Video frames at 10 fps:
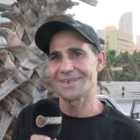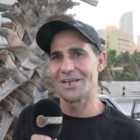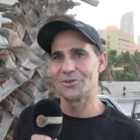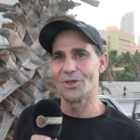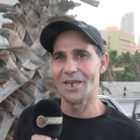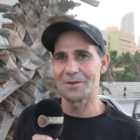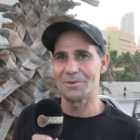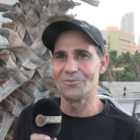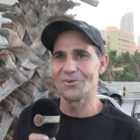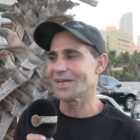كان الدولار
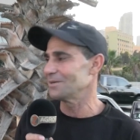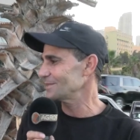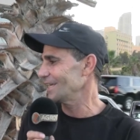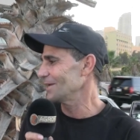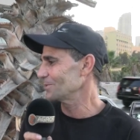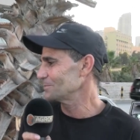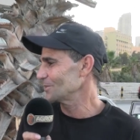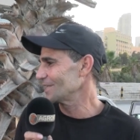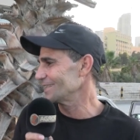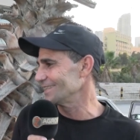ب 1005 هلا ب
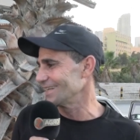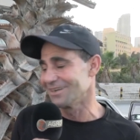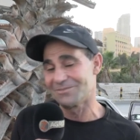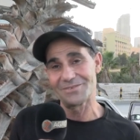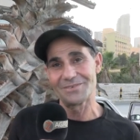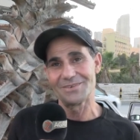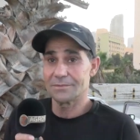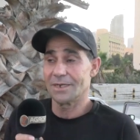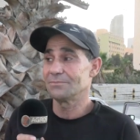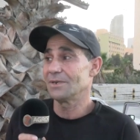35000
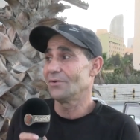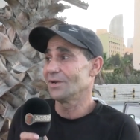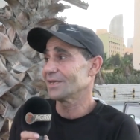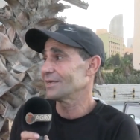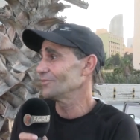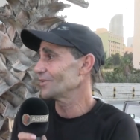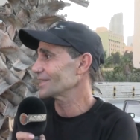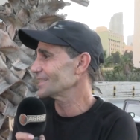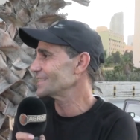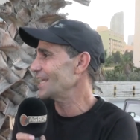يعني بالاول كان نفرض
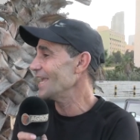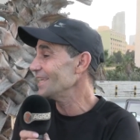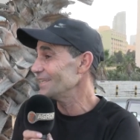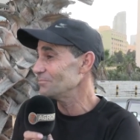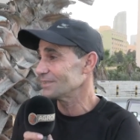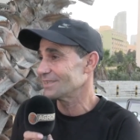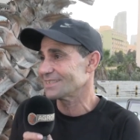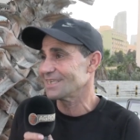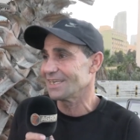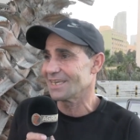قصة اي
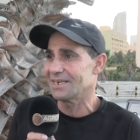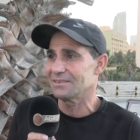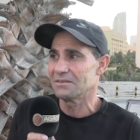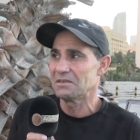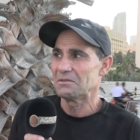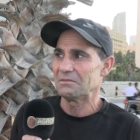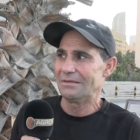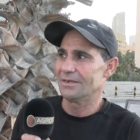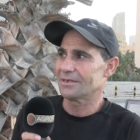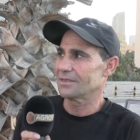مدرسة اللي كانت
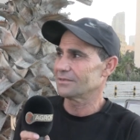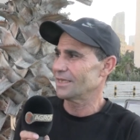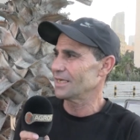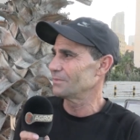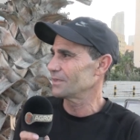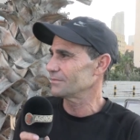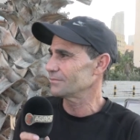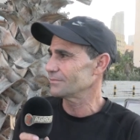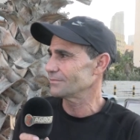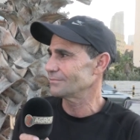يعني كان
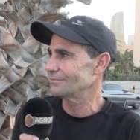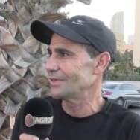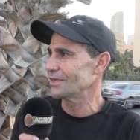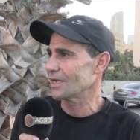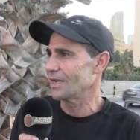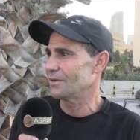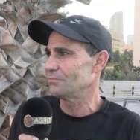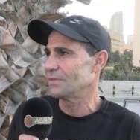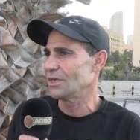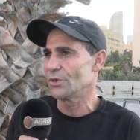تقريبا ما يقل عن
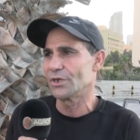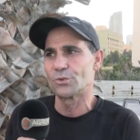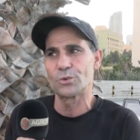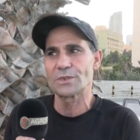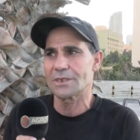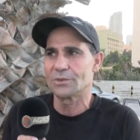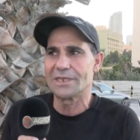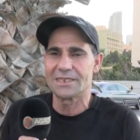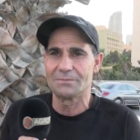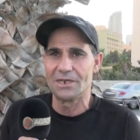مليونين ونص او
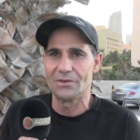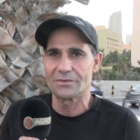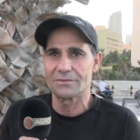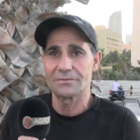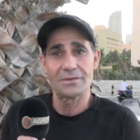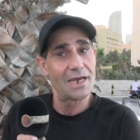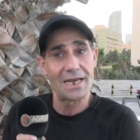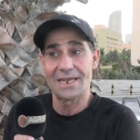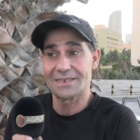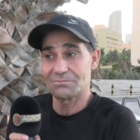3 مليون
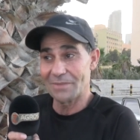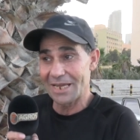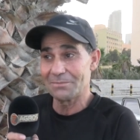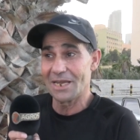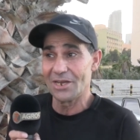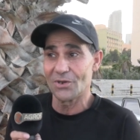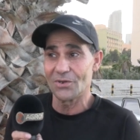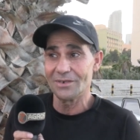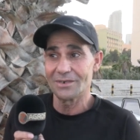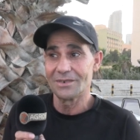هلا 8
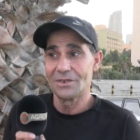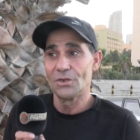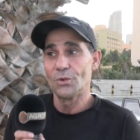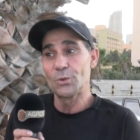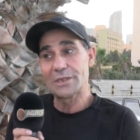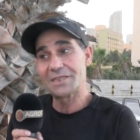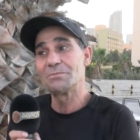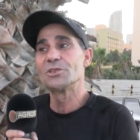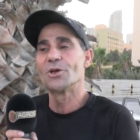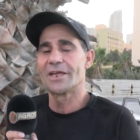مليون
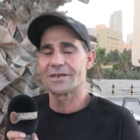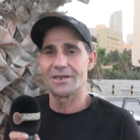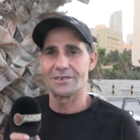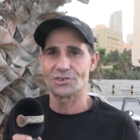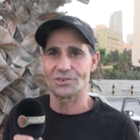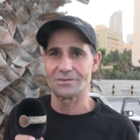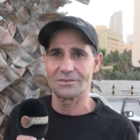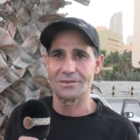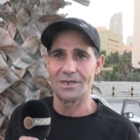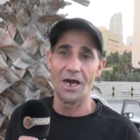و300 دولار كاش
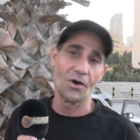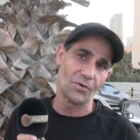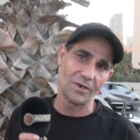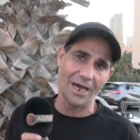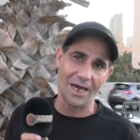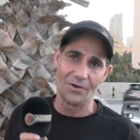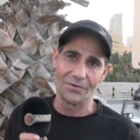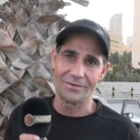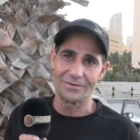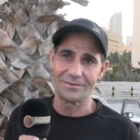هاو لحالهم